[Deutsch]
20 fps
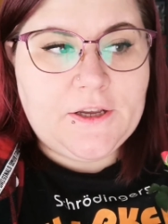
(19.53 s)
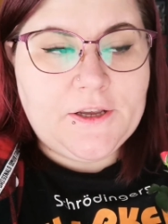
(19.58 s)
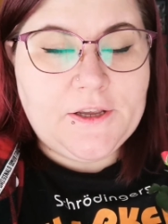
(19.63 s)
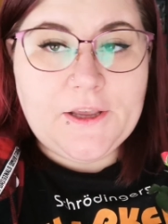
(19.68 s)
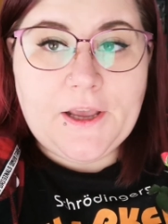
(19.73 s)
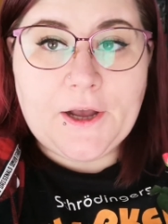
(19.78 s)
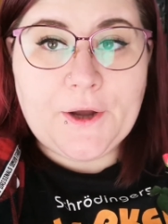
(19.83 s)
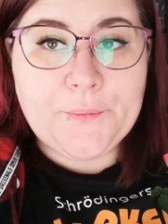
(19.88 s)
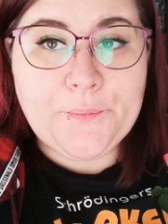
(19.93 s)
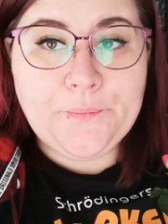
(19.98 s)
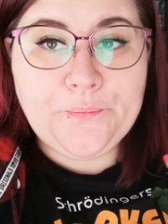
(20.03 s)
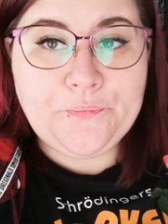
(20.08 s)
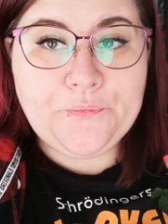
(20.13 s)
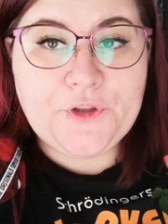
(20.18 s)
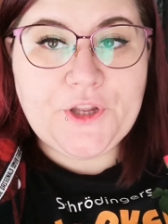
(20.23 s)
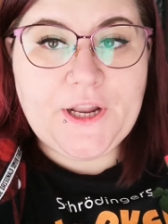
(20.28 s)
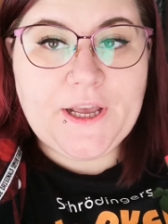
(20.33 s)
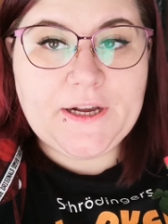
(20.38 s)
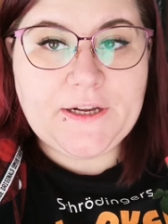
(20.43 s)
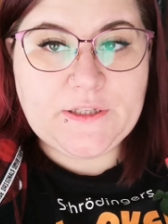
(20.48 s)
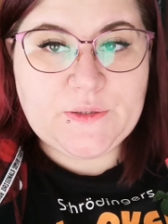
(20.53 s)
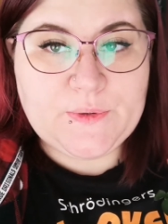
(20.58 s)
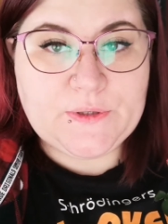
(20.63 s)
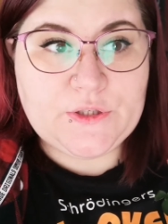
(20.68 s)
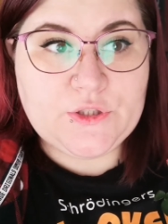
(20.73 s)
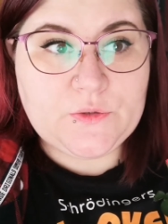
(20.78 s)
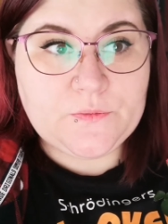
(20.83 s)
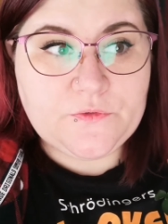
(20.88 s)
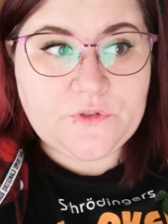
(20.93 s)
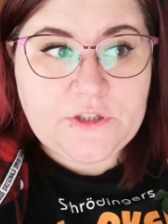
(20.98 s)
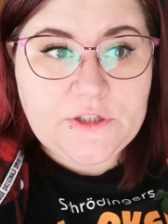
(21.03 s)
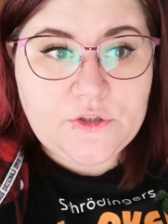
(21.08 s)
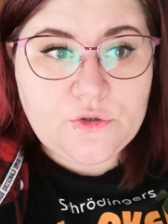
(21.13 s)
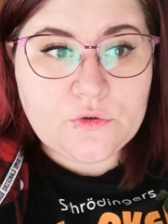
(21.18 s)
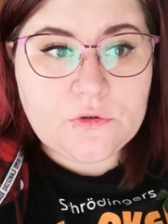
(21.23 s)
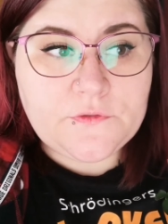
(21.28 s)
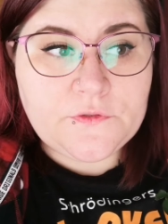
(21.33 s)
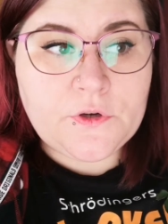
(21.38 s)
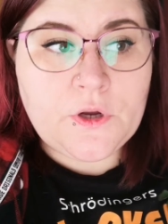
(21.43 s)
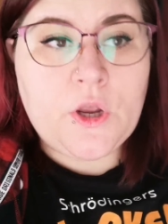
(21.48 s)
ja, danach geht es weiter zum
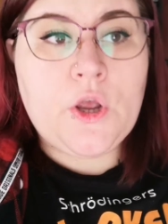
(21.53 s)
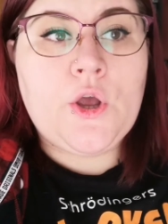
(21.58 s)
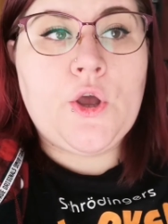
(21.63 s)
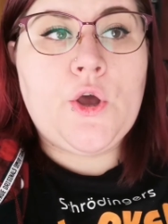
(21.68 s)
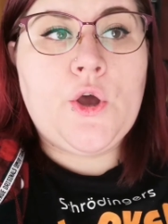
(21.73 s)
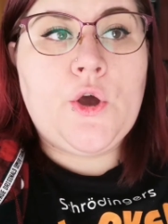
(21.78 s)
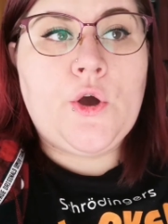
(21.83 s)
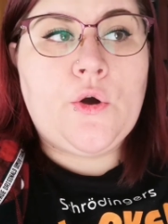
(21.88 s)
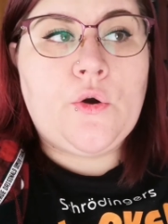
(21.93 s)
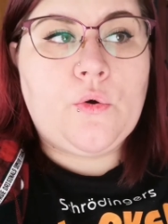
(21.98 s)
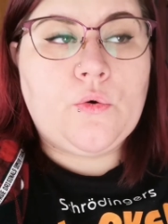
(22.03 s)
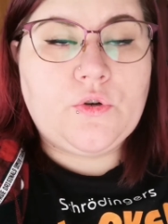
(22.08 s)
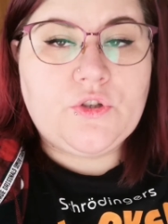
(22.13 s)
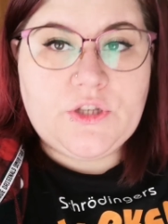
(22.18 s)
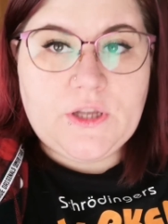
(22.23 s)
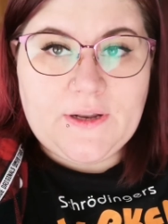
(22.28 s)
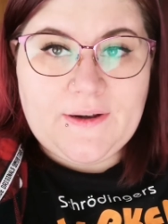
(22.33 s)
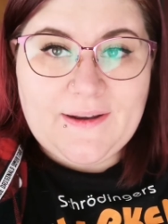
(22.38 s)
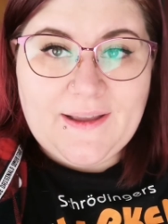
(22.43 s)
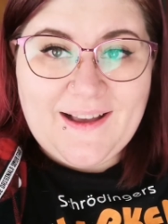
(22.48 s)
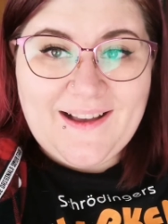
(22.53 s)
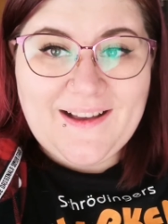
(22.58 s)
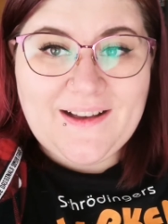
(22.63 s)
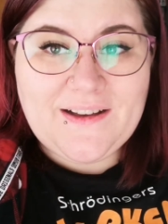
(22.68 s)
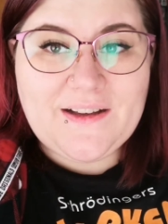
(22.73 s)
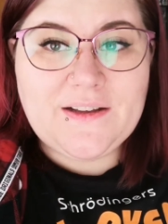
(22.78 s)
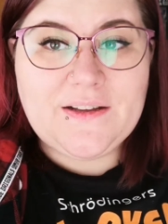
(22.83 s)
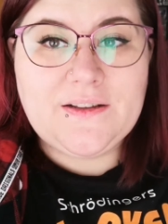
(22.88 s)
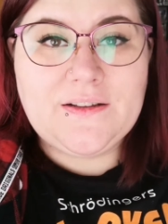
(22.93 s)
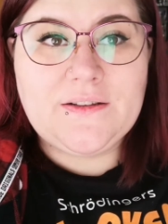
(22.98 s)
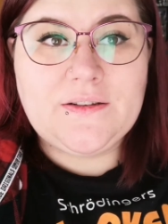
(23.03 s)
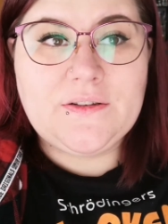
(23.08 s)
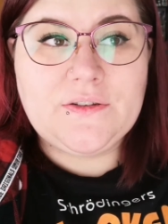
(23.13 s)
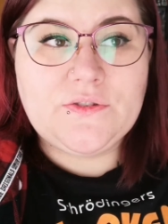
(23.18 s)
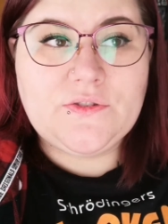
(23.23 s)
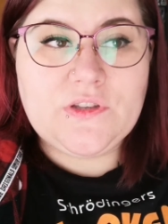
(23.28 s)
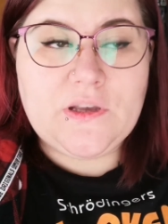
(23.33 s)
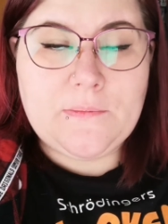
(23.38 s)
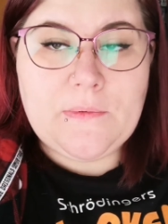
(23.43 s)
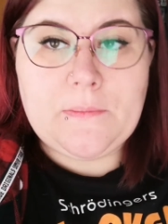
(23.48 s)
Friedhof und danach
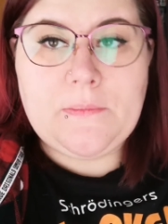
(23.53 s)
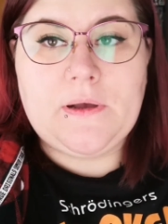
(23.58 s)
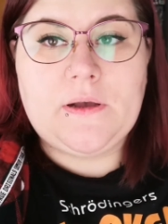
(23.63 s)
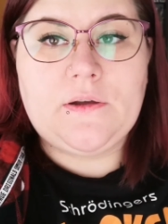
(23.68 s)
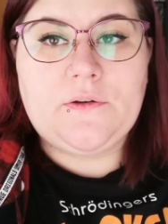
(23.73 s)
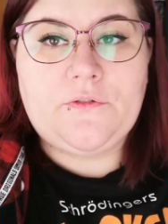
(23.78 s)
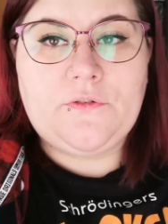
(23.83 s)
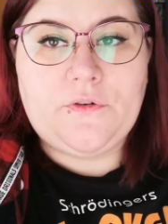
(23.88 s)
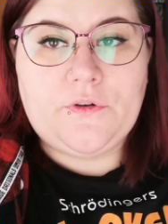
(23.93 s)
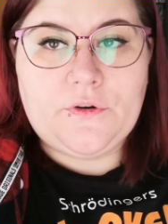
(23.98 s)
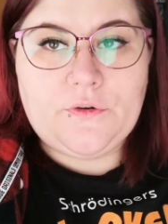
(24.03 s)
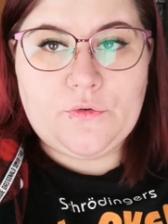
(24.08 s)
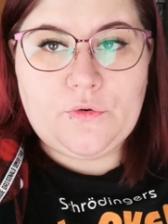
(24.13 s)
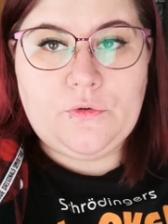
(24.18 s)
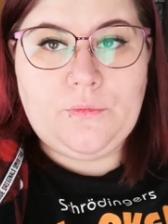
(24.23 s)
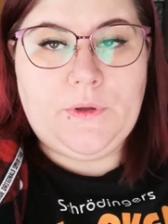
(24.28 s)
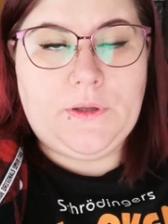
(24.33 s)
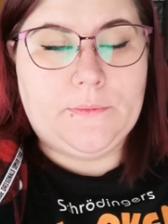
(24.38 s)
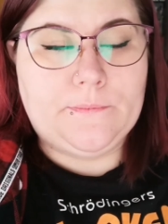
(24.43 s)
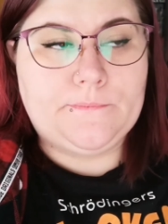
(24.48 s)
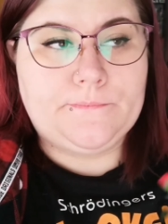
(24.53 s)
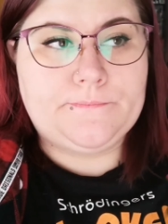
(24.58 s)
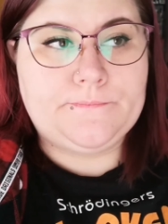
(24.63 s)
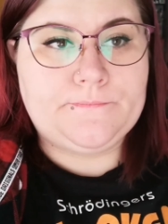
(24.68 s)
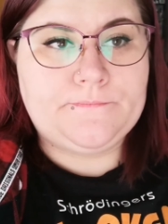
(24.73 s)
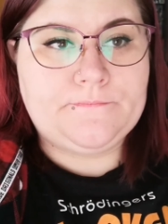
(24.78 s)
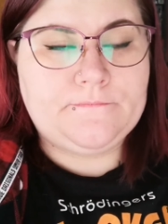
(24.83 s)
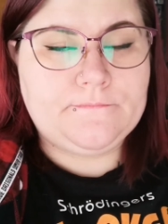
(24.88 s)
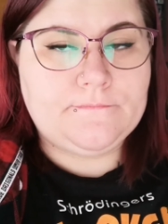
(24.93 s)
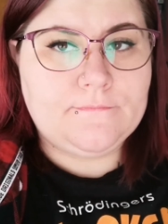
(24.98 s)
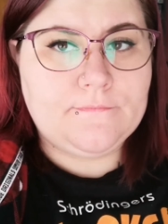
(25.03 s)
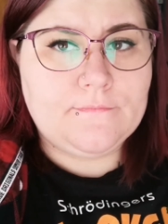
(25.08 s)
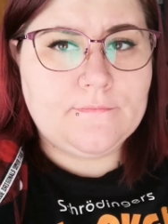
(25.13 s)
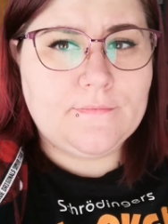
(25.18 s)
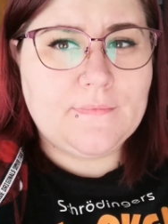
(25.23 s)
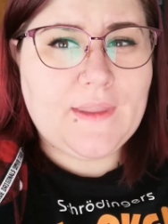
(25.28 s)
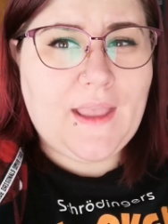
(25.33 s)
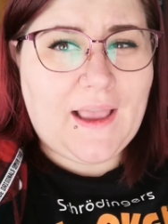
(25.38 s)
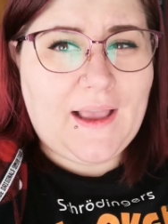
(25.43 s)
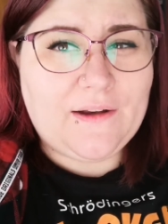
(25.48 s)
zur Mama von Hubi.
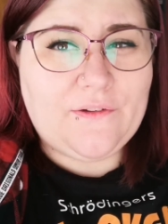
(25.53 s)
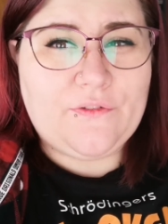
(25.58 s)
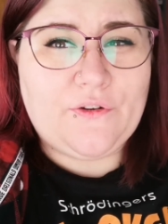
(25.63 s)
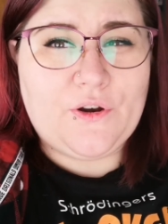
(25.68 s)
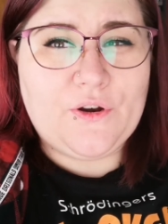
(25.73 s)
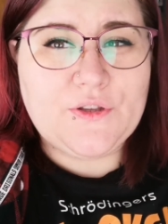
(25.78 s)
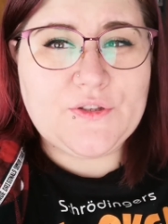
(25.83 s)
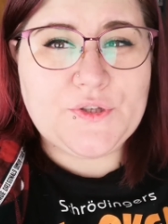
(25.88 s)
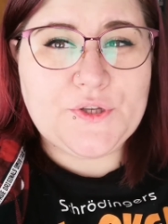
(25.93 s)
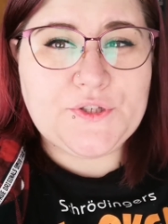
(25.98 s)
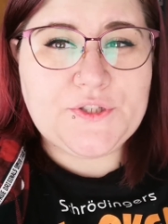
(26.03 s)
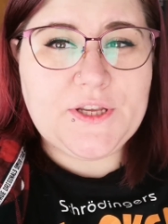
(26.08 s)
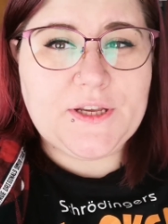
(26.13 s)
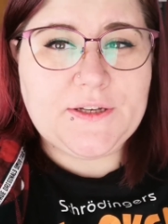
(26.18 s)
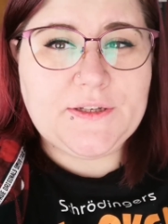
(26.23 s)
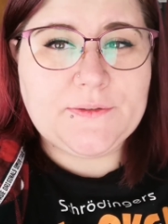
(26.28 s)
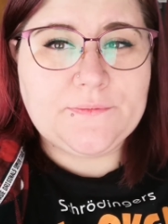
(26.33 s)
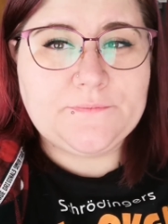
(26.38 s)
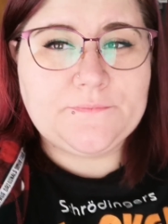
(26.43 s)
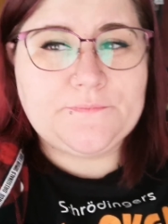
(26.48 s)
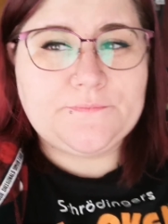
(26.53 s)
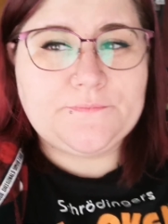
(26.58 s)
Ein voller Sonntag.